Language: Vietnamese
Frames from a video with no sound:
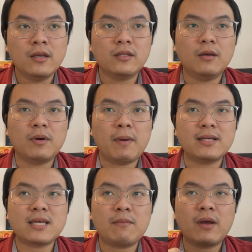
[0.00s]
nhưng mà
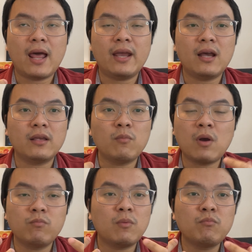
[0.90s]
bạn Sam lại giống
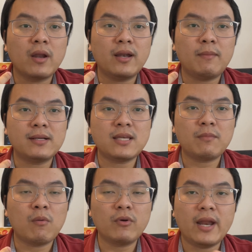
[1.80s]
không giống mình là bạn
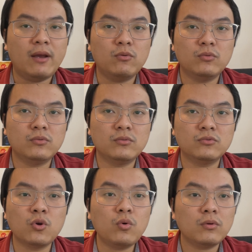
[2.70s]
Sam không có đeo
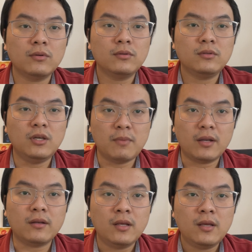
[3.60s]
suốt như
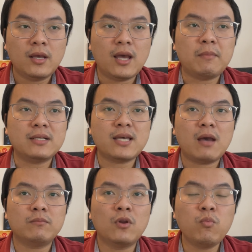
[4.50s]
mình ha. Bạn
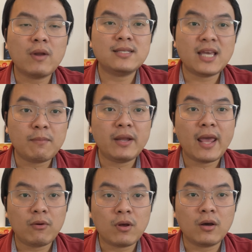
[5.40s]
Sam lúc lái xe mới
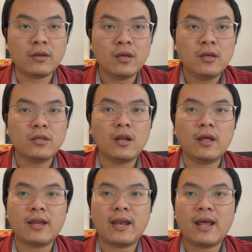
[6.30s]
đeo thôi, cho
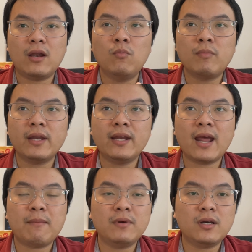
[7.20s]
nên thành ra lúc mà đi
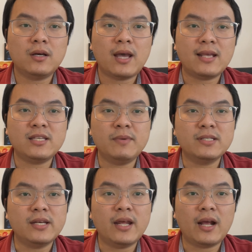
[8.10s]
ra uh, i xê bê
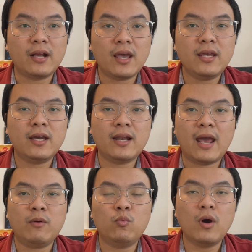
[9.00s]
xê để đăng ký á,
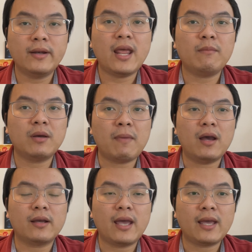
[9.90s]
lại quên đem cái mặt
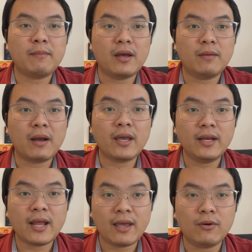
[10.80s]
cái cái mắt
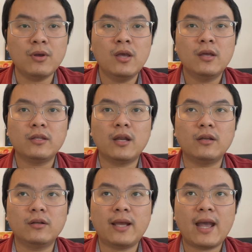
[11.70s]
kiếng theo, cho
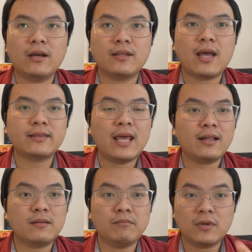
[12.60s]
nên ra người ta test
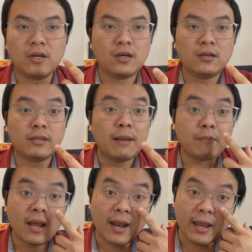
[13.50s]
uh, test
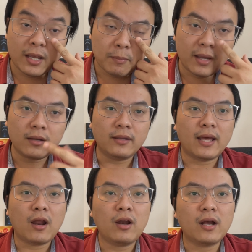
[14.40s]
mắt lại các bạn, người
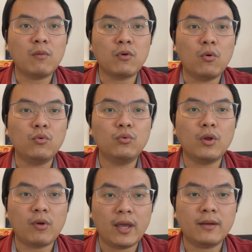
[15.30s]
ta nói là không đủ
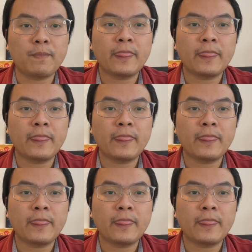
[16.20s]
điều kiện,